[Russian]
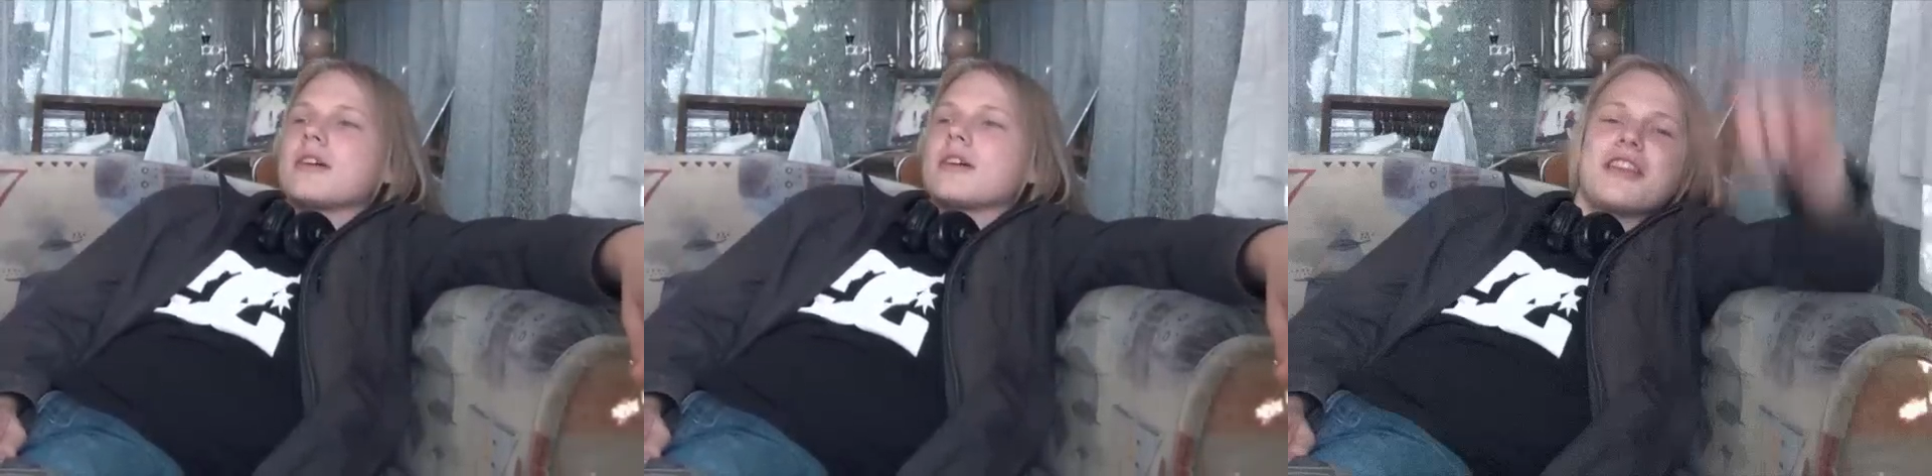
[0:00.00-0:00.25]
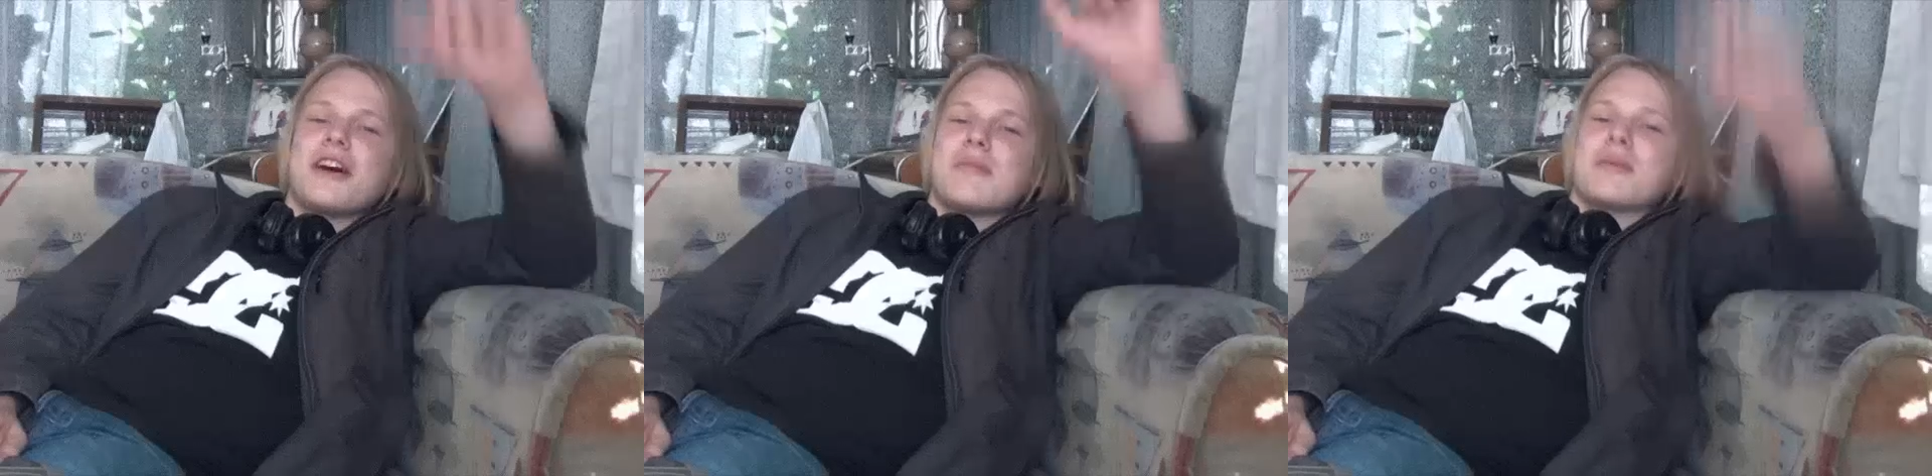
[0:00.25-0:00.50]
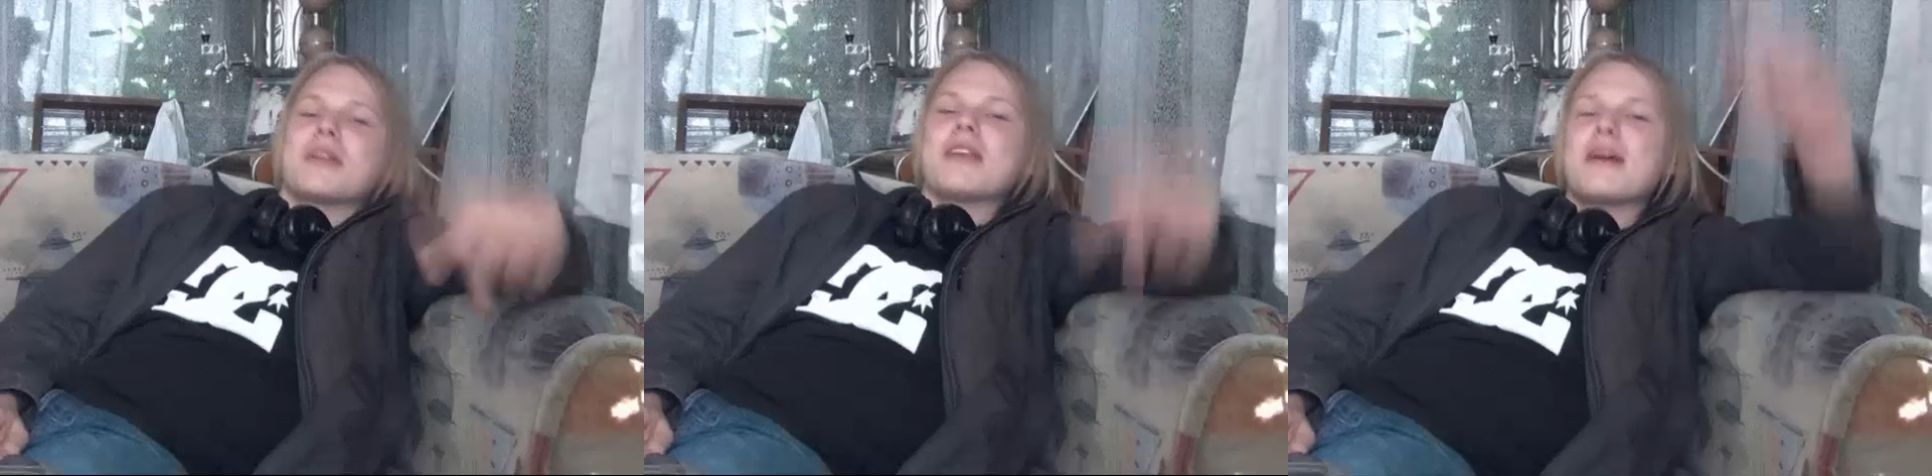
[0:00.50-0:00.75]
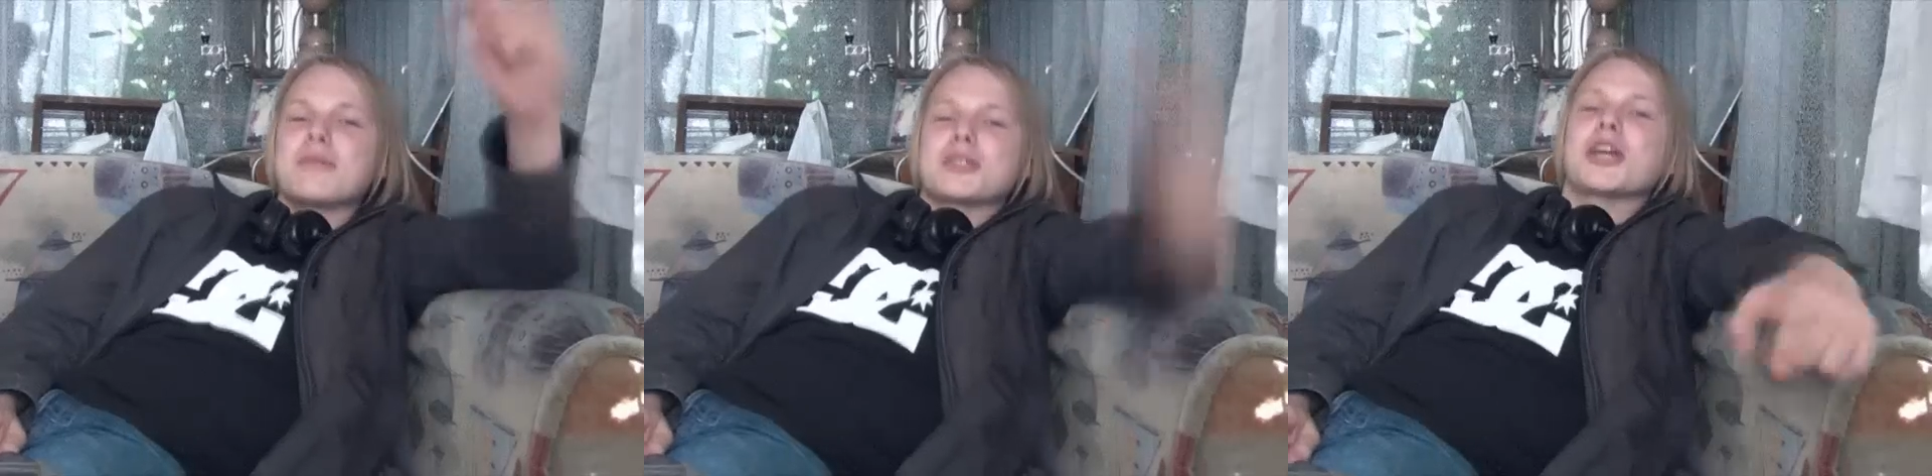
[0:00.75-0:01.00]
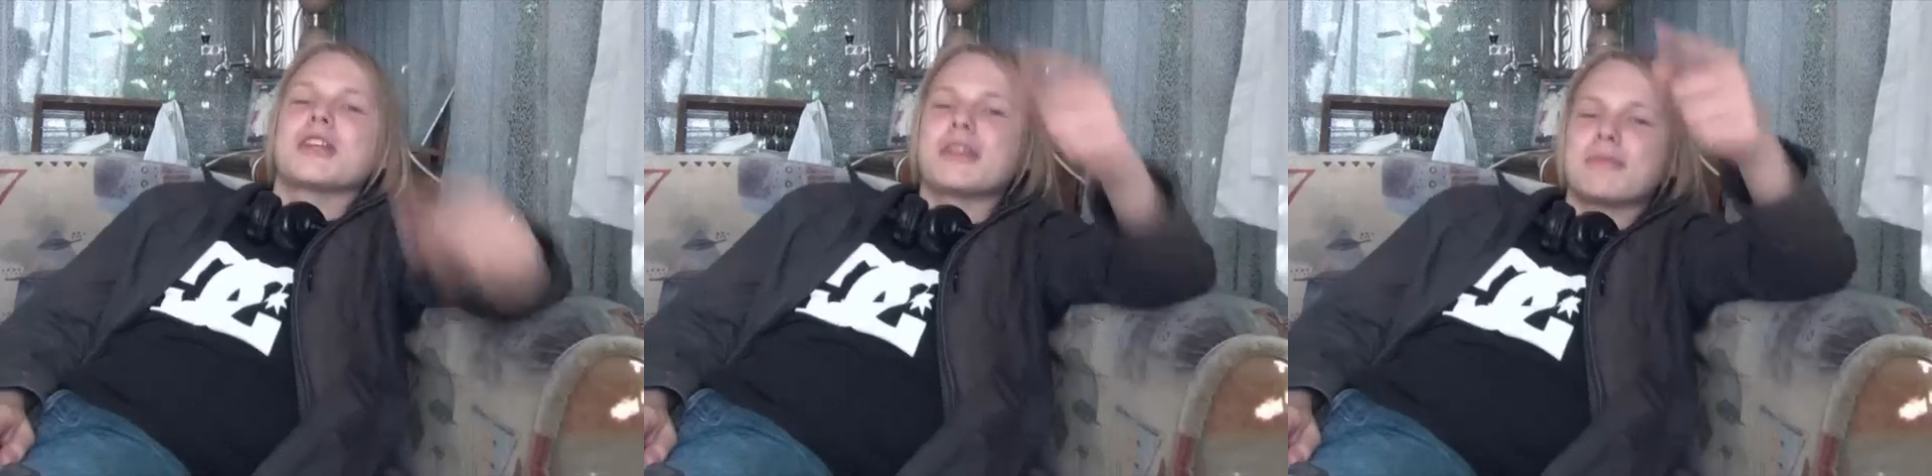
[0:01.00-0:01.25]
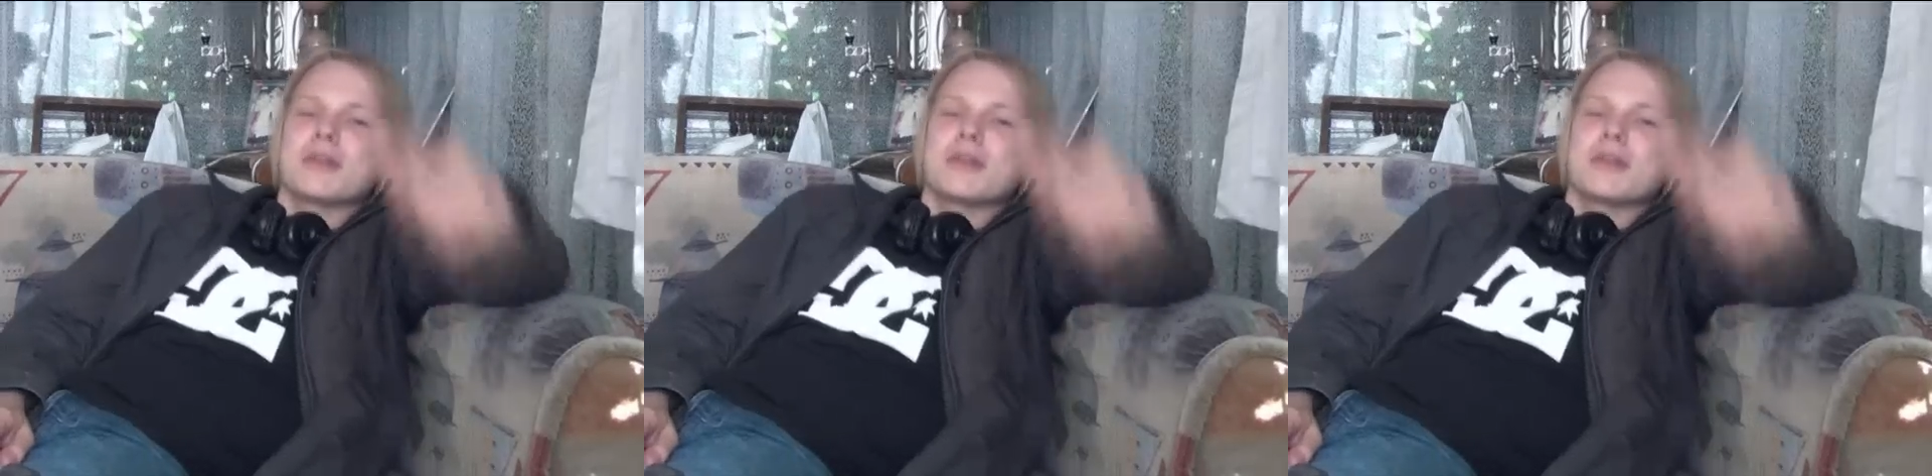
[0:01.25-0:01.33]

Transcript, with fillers: Да, необычайные